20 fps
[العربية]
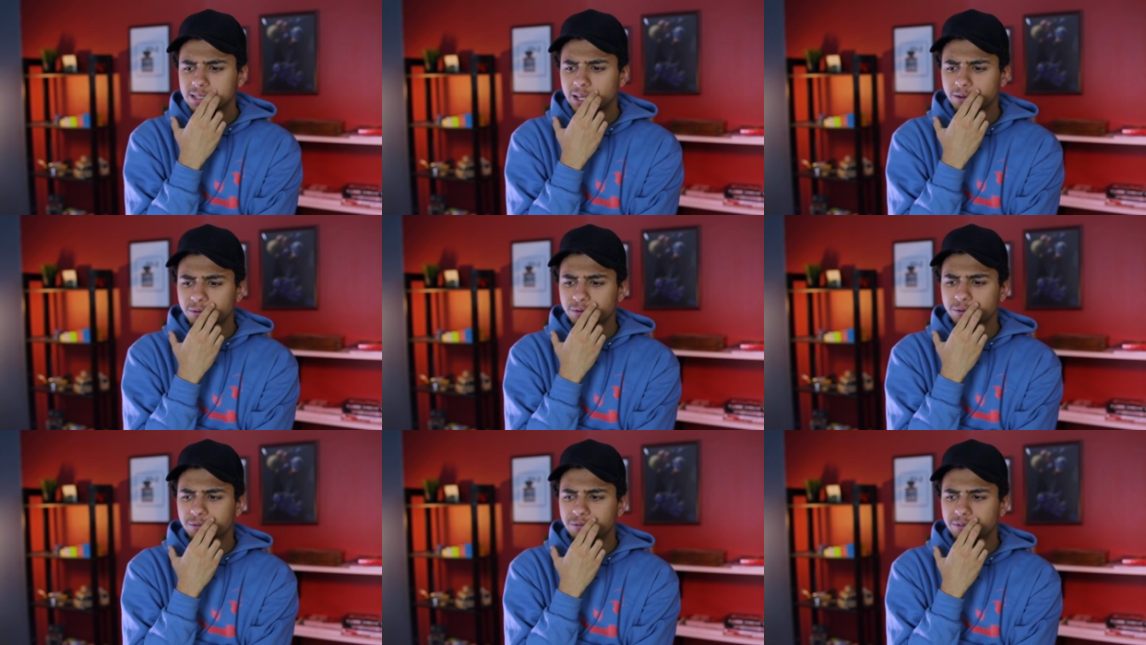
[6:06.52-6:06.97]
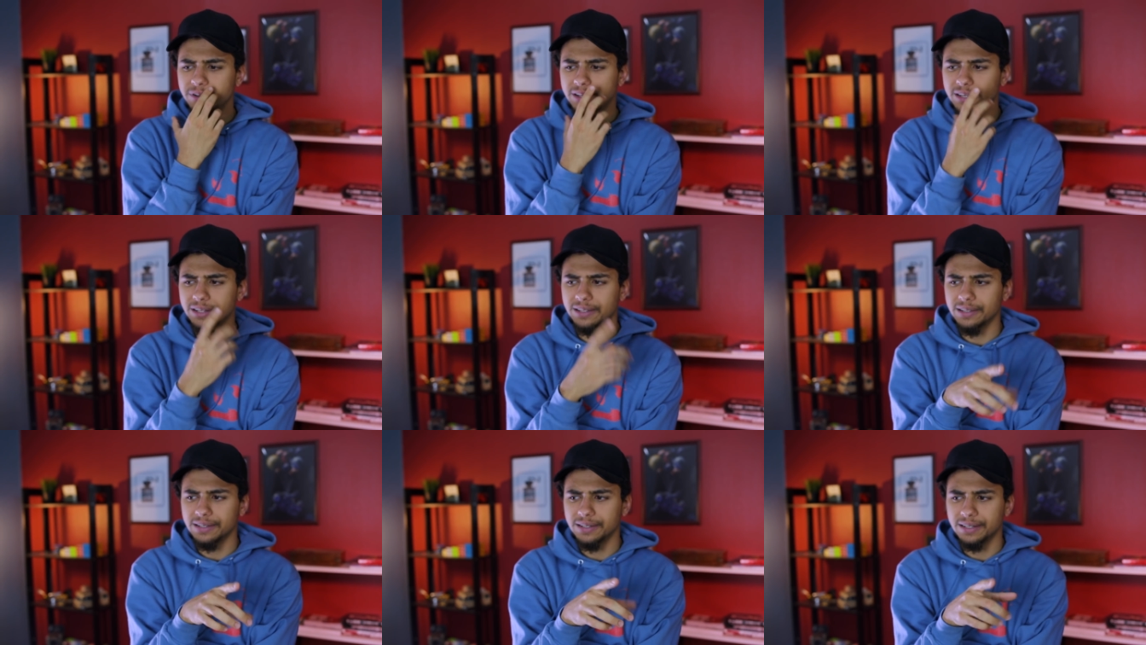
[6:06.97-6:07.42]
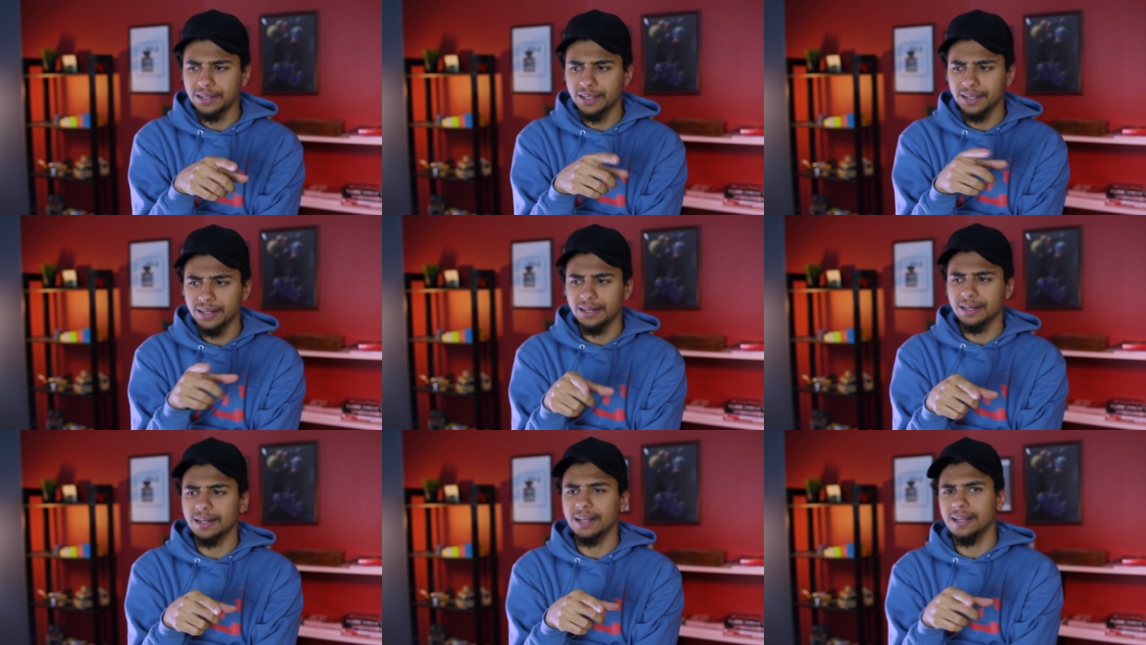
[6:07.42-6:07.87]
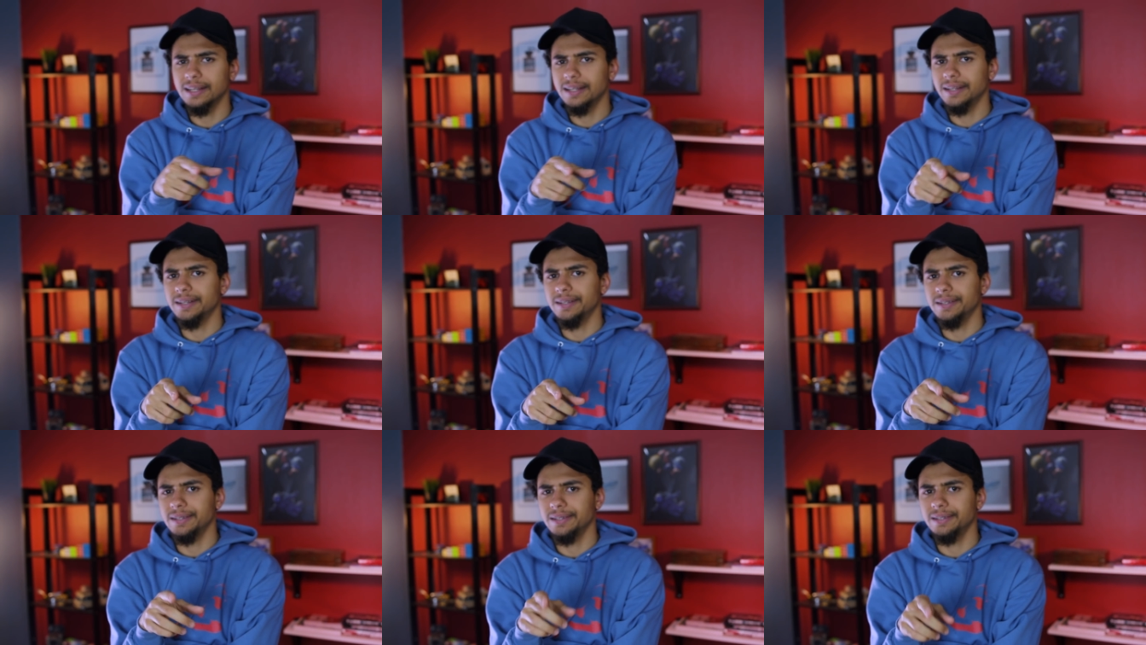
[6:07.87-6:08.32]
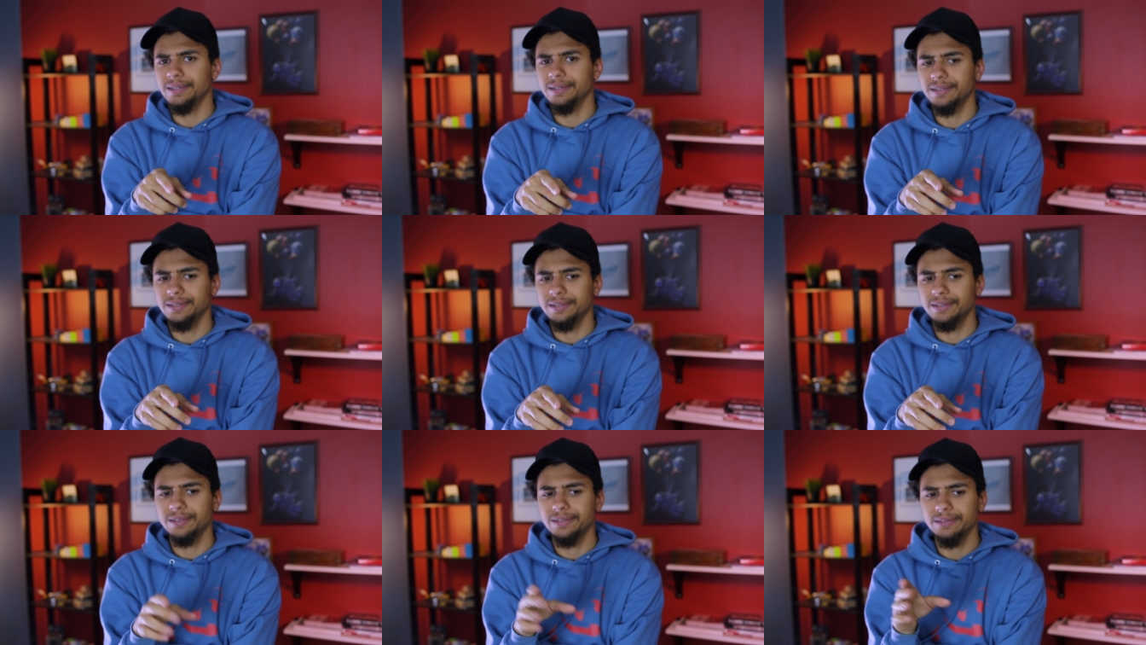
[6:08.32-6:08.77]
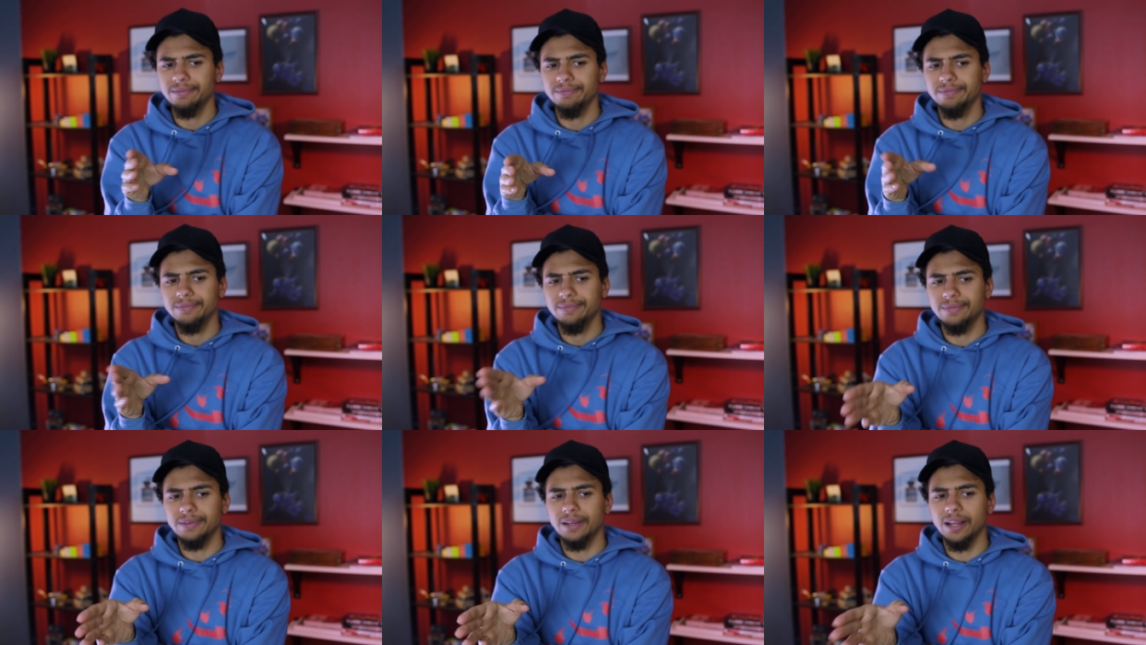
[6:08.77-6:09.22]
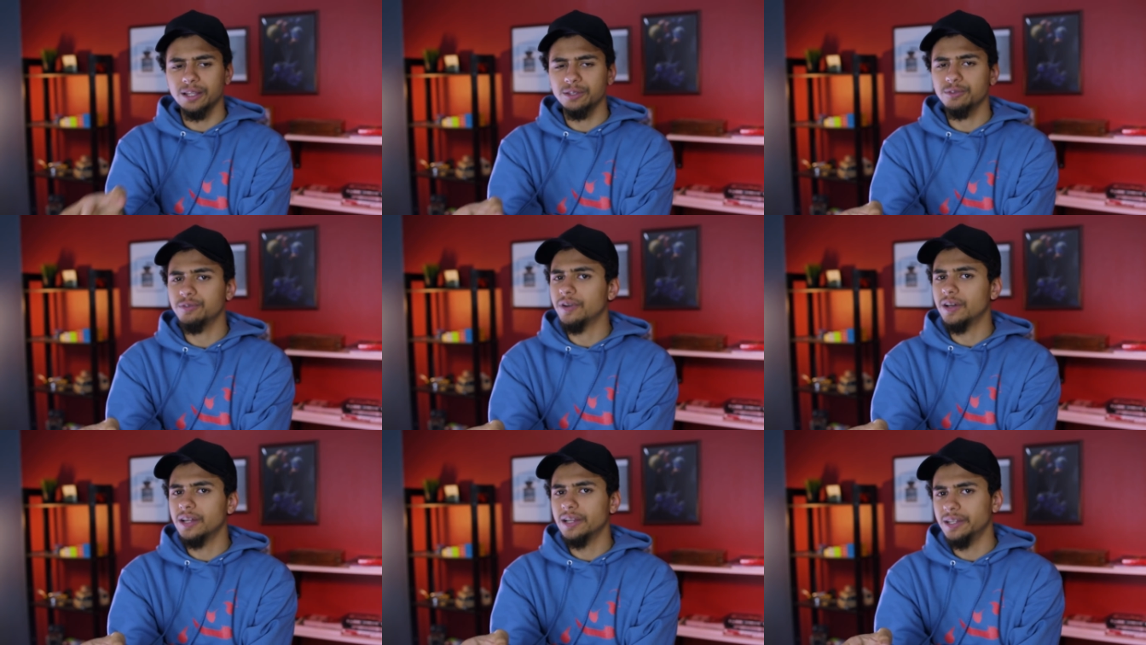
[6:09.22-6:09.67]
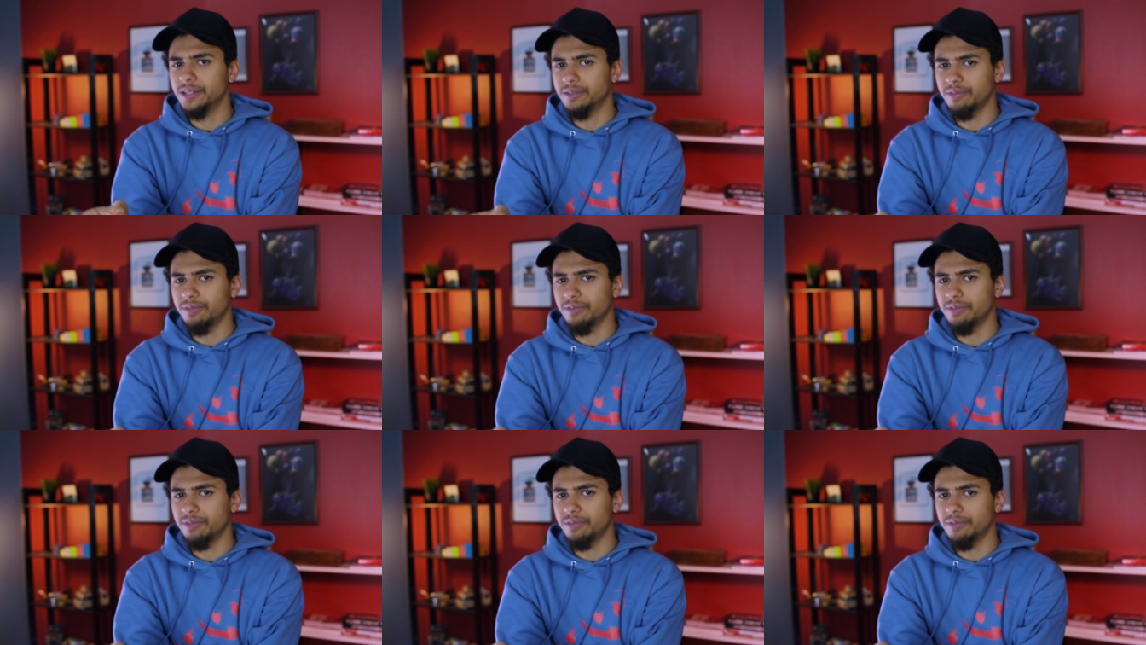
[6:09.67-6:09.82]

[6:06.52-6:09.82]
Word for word: تعرفوا فكره ان احنا نخلي الاطفال